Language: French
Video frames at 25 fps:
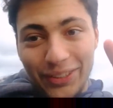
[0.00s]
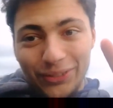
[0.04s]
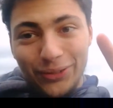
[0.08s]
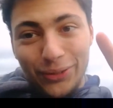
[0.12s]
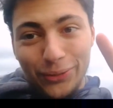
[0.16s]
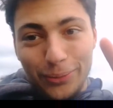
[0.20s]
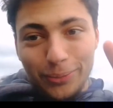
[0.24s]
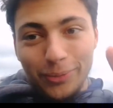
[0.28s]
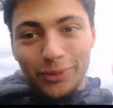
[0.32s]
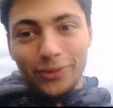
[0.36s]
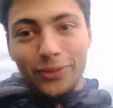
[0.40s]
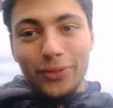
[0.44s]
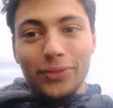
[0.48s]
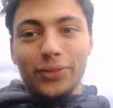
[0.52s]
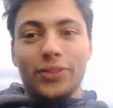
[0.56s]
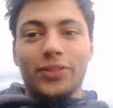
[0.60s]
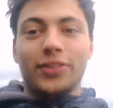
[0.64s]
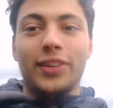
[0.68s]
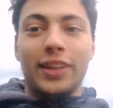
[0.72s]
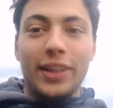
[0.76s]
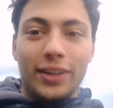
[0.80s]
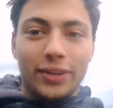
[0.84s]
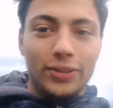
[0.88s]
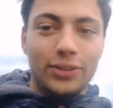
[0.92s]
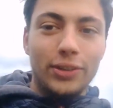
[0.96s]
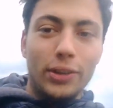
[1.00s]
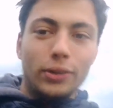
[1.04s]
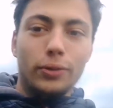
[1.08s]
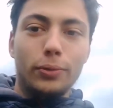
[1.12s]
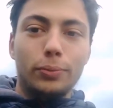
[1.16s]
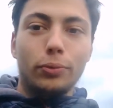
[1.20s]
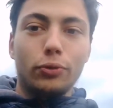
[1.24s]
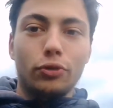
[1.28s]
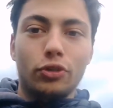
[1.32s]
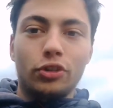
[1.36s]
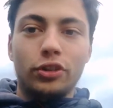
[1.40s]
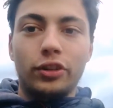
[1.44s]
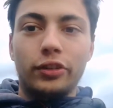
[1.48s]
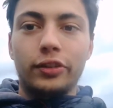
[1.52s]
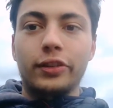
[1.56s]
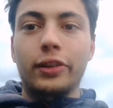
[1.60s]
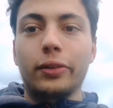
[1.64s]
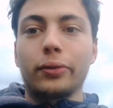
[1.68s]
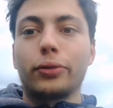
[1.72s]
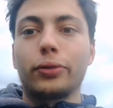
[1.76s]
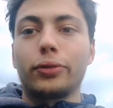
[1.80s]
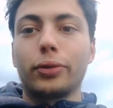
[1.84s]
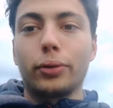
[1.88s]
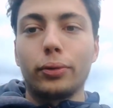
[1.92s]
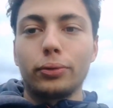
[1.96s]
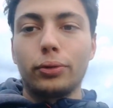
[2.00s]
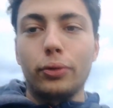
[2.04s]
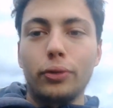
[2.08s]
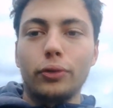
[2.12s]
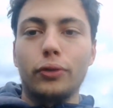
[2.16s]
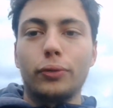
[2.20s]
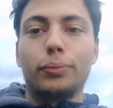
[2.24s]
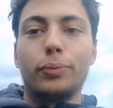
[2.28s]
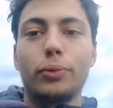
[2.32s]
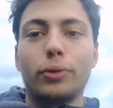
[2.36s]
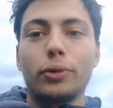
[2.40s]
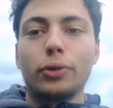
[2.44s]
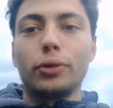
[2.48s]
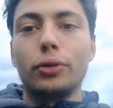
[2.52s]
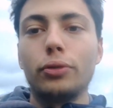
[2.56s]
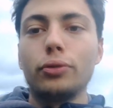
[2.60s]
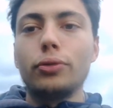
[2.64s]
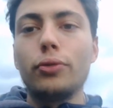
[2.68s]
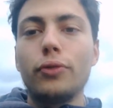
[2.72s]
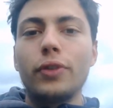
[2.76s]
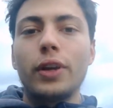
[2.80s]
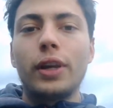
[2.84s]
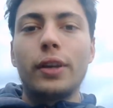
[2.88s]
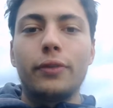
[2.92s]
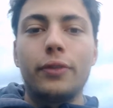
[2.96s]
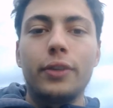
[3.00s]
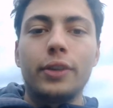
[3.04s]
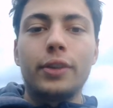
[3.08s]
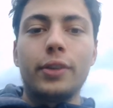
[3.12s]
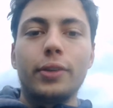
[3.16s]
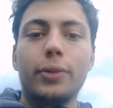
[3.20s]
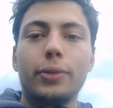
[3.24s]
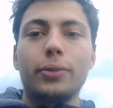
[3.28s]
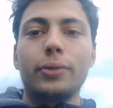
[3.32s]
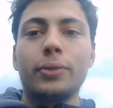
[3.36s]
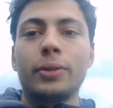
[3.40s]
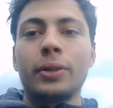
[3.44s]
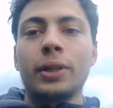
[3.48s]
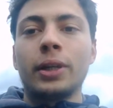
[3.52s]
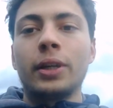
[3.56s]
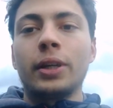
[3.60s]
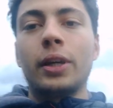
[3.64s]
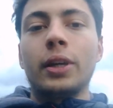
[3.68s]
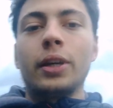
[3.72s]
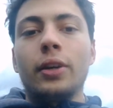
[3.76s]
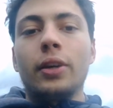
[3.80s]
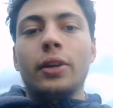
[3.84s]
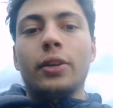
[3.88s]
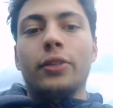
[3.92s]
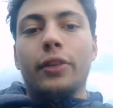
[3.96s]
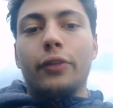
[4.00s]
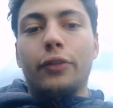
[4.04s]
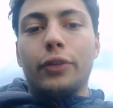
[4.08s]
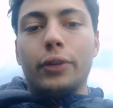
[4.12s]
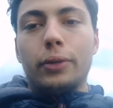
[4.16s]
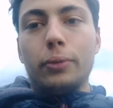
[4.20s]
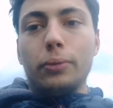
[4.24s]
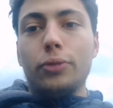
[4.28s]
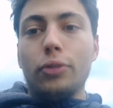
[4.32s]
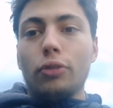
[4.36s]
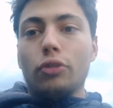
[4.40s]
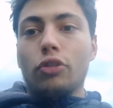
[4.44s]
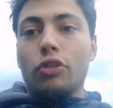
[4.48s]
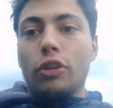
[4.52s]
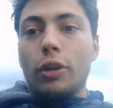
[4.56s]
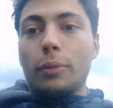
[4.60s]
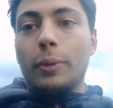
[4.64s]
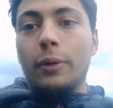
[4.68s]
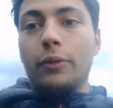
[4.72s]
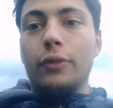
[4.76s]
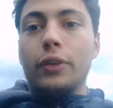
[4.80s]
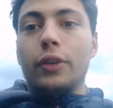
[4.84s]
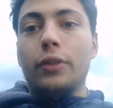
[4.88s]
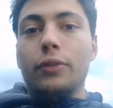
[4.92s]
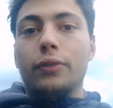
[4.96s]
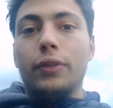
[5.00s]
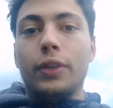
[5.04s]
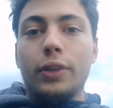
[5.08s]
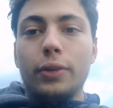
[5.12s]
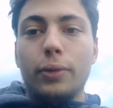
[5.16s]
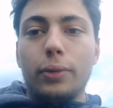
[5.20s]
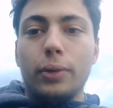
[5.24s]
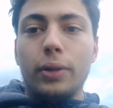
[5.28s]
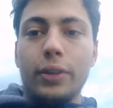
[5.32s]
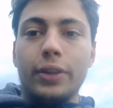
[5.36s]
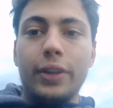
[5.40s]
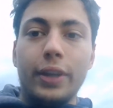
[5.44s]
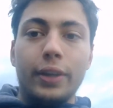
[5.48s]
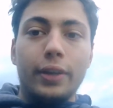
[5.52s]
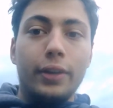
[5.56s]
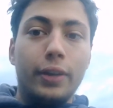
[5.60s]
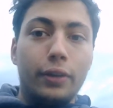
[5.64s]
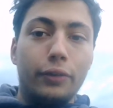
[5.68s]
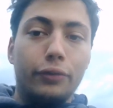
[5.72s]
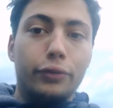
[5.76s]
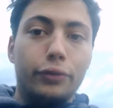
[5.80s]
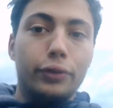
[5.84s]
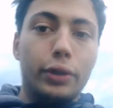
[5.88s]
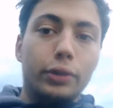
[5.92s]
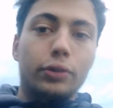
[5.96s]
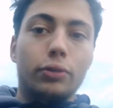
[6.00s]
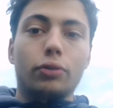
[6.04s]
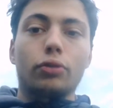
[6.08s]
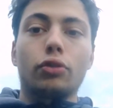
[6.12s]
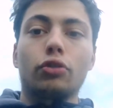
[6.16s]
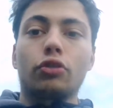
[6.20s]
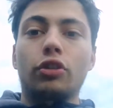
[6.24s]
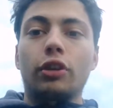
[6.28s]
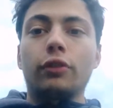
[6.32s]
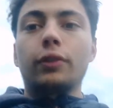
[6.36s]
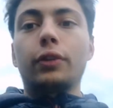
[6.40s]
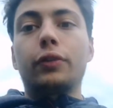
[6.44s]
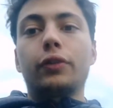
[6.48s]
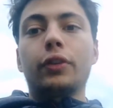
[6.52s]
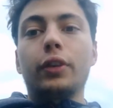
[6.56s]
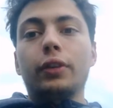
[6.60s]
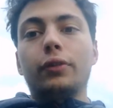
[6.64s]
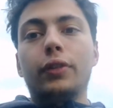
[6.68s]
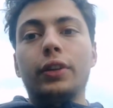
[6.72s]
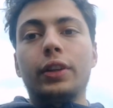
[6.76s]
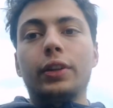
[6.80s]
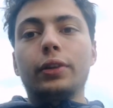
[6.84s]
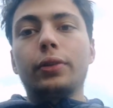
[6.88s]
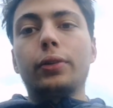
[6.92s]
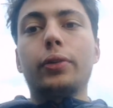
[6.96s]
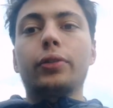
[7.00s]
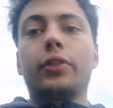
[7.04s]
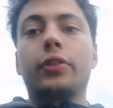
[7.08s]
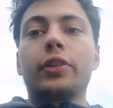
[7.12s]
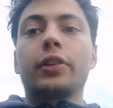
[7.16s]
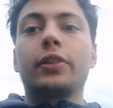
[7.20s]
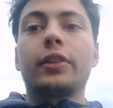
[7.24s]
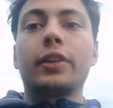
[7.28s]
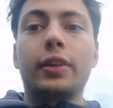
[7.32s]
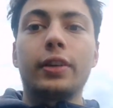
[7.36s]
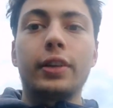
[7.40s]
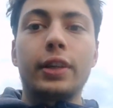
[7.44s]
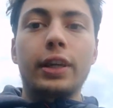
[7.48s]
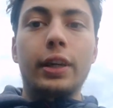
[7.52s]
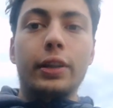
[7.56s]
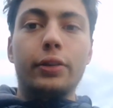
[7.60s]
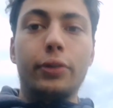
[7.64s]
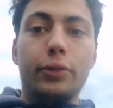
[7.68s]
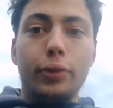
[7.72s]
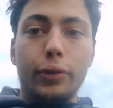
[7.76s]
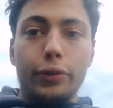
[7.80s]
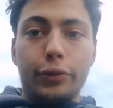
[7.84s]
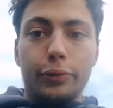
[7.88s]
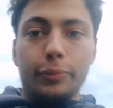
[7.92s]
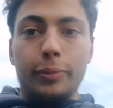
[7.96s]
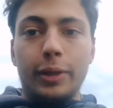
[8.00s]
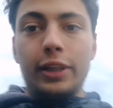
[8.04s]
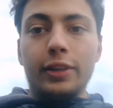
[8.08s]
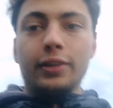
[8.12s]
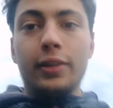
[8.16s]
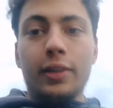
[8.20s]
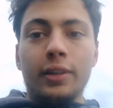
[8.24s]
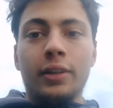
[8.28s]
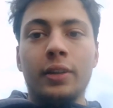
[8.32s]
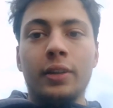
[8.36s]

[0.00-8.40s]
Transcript: le monde, c'est Quentin le pongiste et on se retrouve pour une nouvelle vidéo. Ça fait longtemps que j'avais pas fait de vidéo, la dernière fois que j'avais fait une vidéo c'était il y a deux semaines.